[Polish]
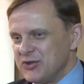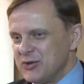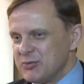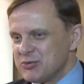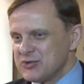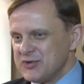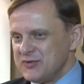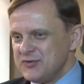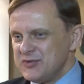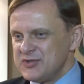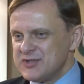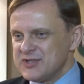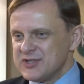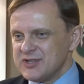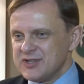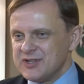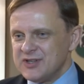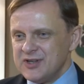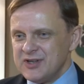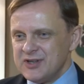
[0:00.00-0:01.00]
dobrze
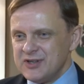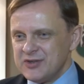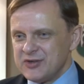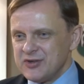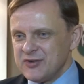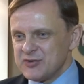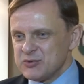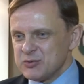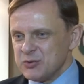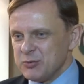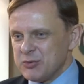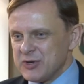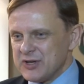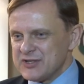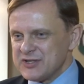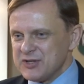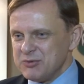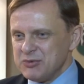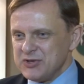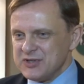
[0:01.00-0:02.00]
widzę tą
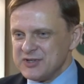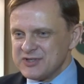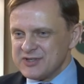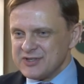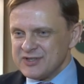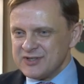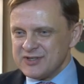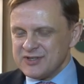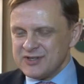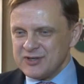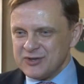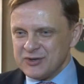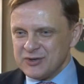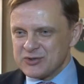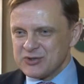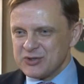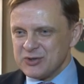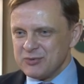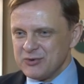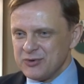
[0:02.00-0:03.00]
współpracę między
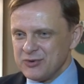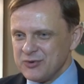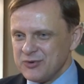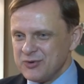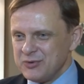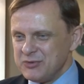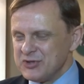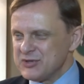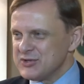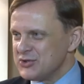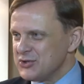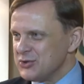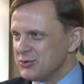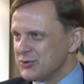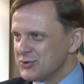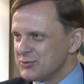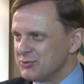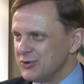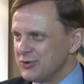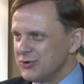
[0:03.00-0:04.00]
osobą, między
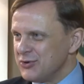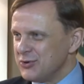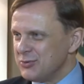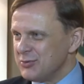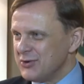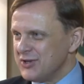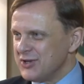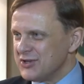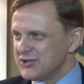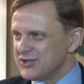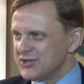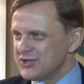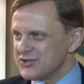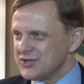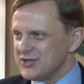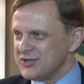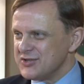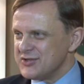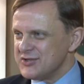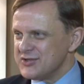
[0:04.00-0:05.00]
siłą spokoju pana Andrzeja
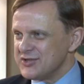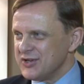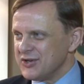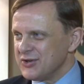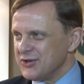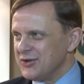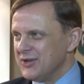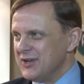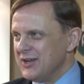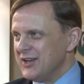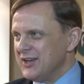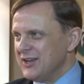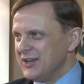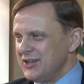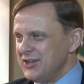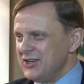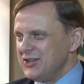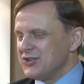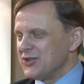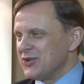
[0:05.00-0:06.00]
Szelezińskiego
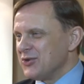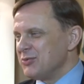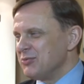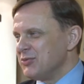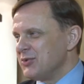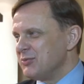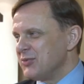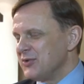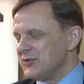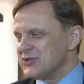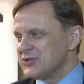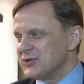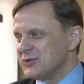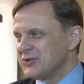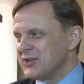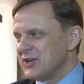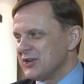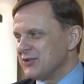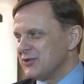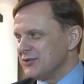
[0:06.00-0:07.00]
i tą, bym powiedział,
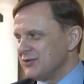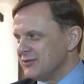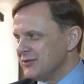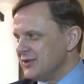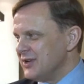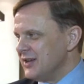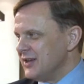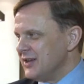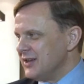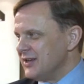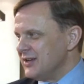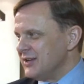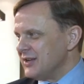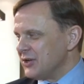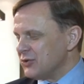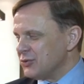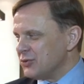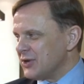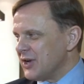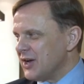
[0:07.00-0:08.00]
taką
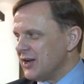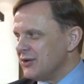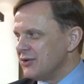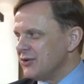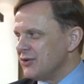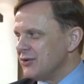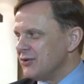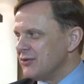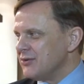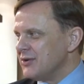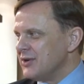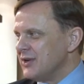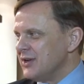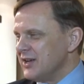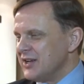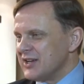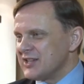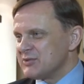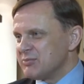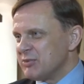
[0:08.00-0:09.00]
naturalną
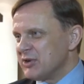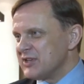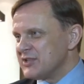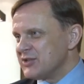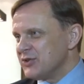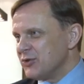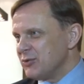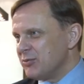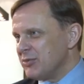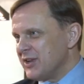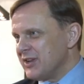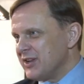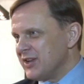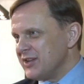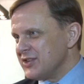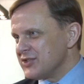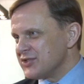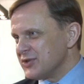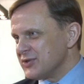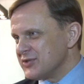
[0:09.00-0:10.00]
ekspresją pana
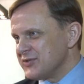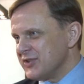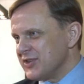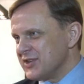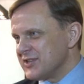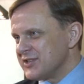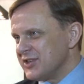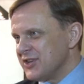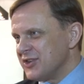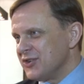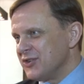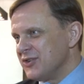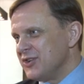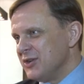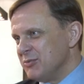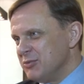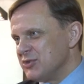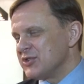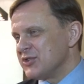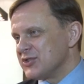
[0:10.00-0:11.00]
Jerzego Skwierowskiego.
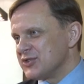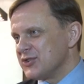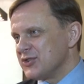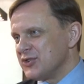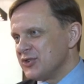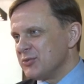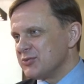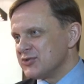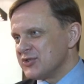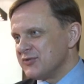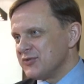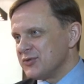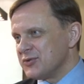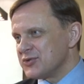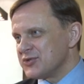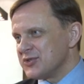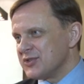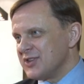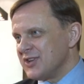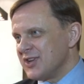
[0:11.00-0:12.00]
Myślę, że to dobrze
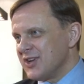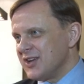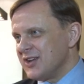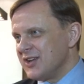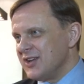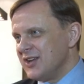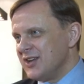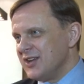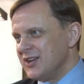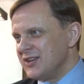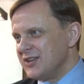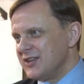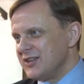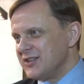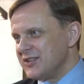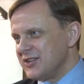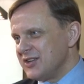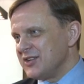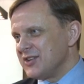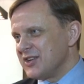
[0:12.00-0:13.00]
wróży dla e,
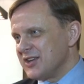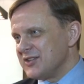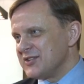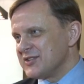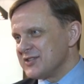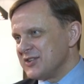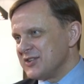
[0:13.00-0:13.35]
tej Rady